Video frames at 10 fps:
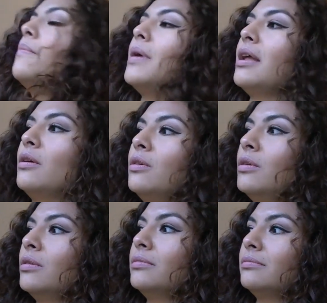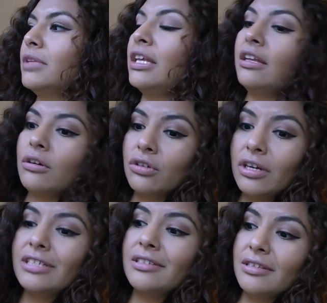pero, y digo no
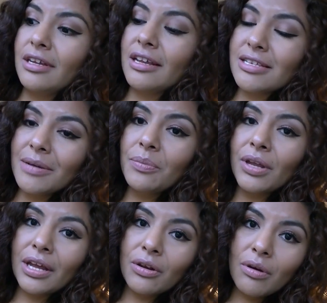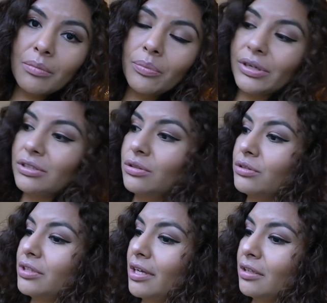les interesa porque no han puesto
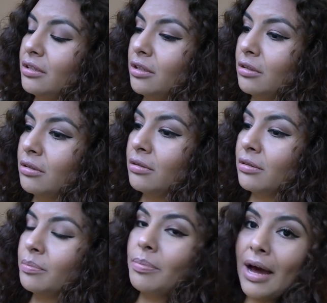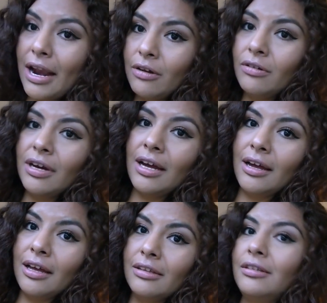cierto paro
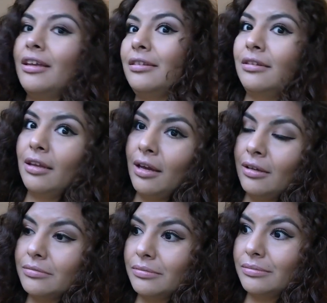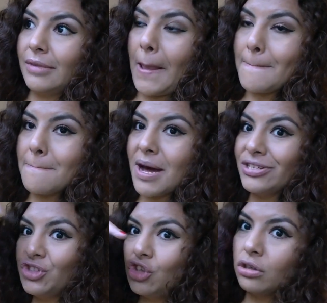a tanta
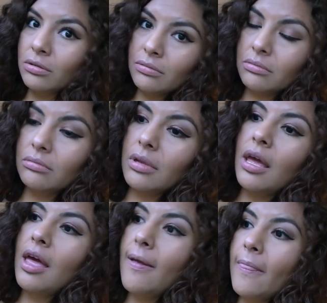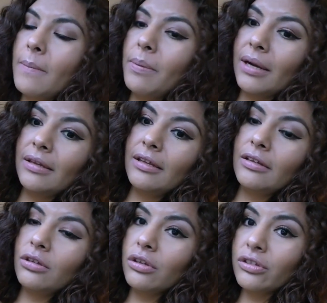invasión de parte
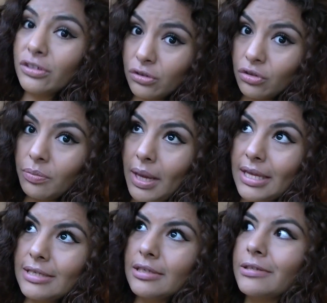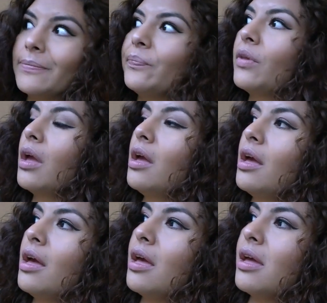de todos estos países.
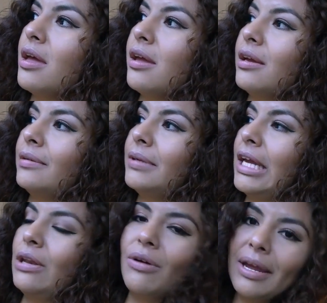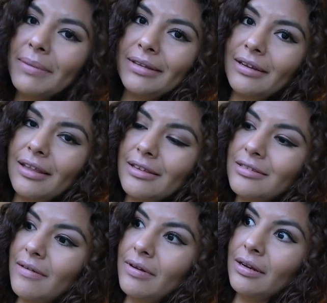Eh, y no hay manera de
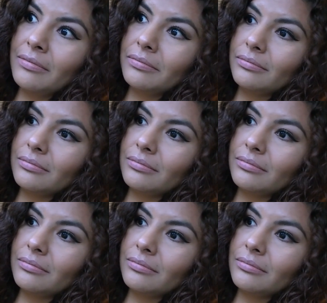saber,